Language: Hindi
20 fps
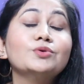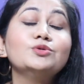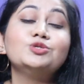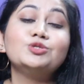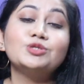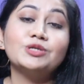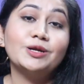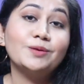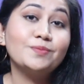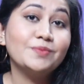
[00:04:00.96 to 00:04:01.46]
को
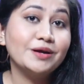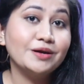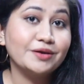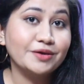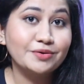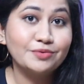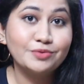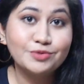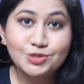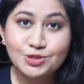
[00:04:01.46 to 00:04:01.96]
चेयरअप करने
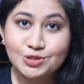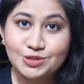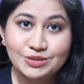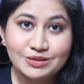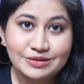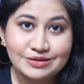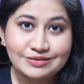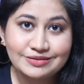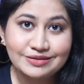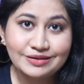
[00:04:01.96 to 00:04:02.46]
की कोशिश
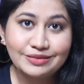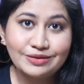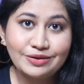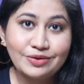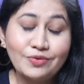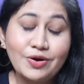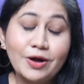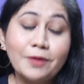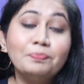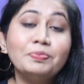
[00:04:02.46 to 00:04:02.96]
कर सकते
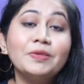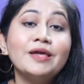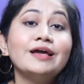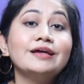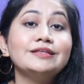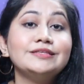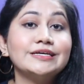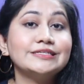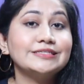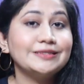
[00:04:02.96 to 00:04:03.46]
हो आप
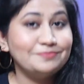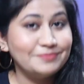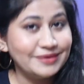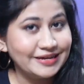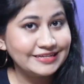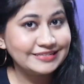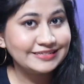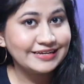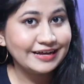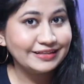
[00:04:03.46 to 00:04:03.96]
जैसा
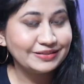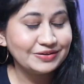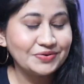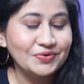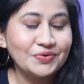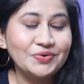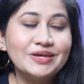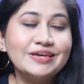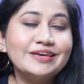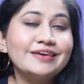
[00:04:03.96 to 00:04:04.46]
मेरे साथ
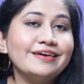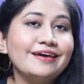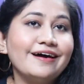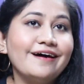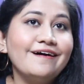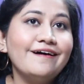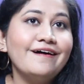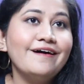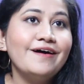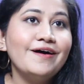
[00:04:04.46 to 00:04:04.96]
इन्होंने
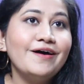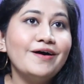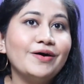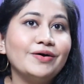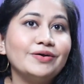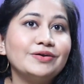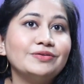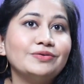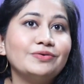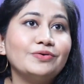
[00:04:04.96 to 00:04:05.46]
किया
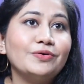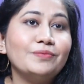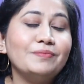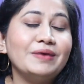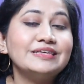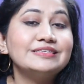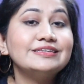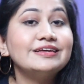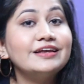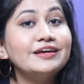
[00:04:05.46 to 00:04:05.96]
तो
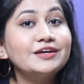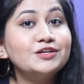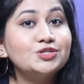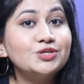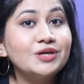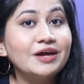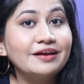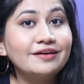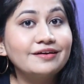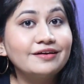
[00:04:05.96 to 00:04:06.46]
मैं इसीलिए
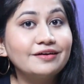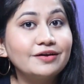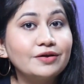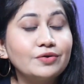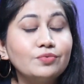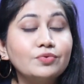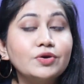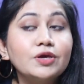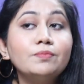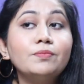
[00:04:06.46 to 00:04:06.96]
शेयर कर रही
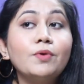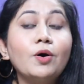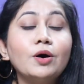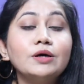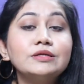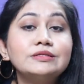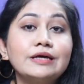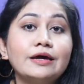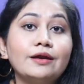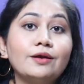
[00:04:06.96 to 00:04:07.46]
हूँ कि
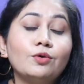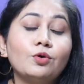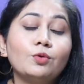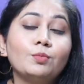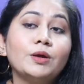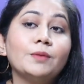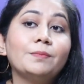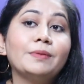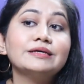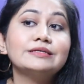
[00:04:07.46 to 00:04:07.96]
बहुत सारे लोग
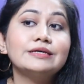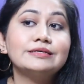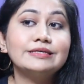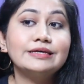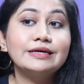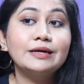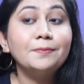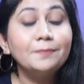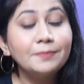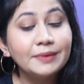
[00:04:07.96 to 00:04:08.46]
मेरे पास
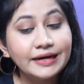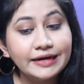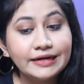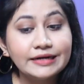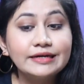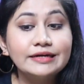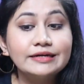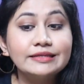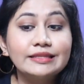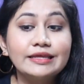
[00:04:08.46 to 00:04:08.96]
ऐसे
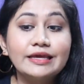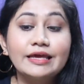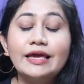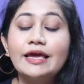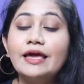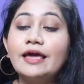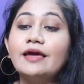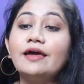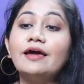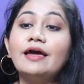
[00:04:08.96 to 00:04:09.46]
कंप्लेंट करते
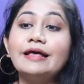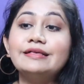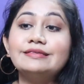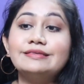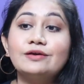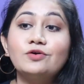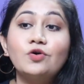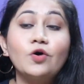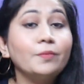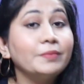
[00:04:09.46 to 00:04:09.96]
हैं
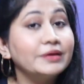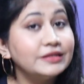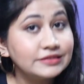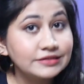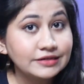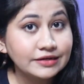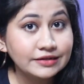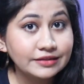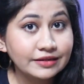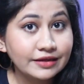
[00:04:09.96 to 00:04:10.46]
ऐसे कमेंट
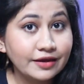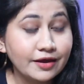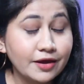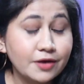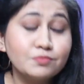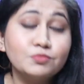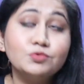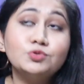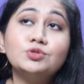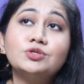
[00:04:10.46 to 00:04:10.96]
करते
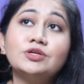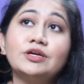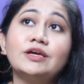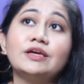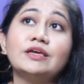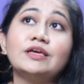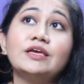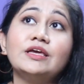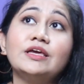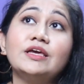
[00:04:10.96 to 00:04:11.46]
हैं
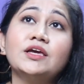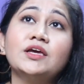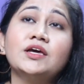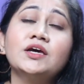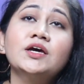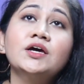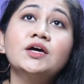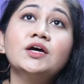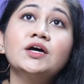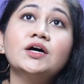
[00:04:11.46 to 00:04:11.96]
मुझे कि
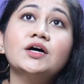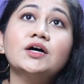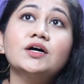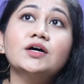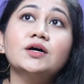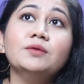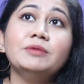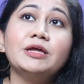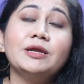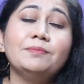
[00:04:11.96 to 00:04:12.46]

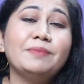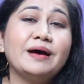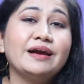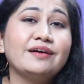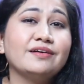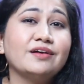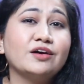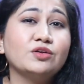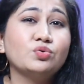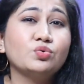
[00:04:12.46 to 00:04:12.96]
आ, मेरे
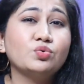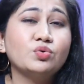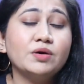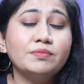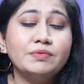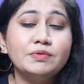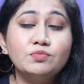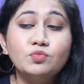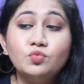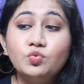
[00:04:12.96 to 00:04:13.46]
पार्टनर का तो
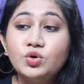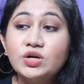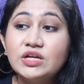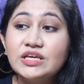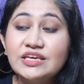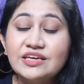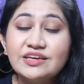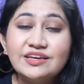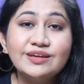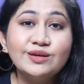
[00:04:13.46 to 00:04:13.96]
कभी मूड
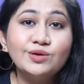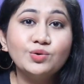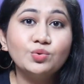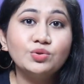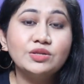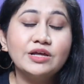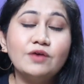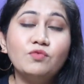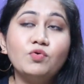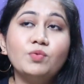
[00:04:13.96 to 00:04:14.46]
ठीक ही नहीं
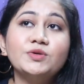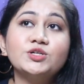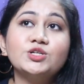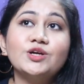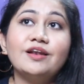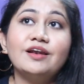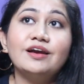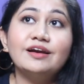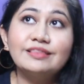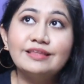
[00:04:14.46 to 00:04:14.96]
होता वो
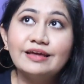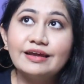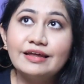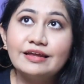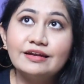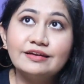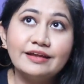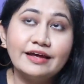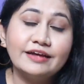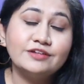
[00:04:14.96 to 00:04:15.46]
हमेशा लड़ता
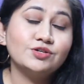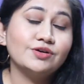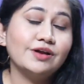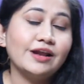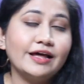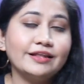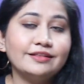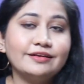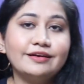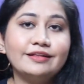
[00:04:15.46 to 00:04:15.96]
रहता है
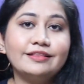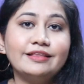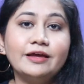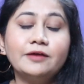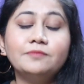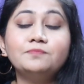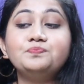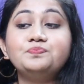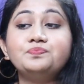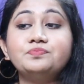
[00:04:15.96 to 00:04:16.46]
झल्लाता रहता
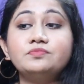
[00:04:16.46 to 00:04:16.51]
है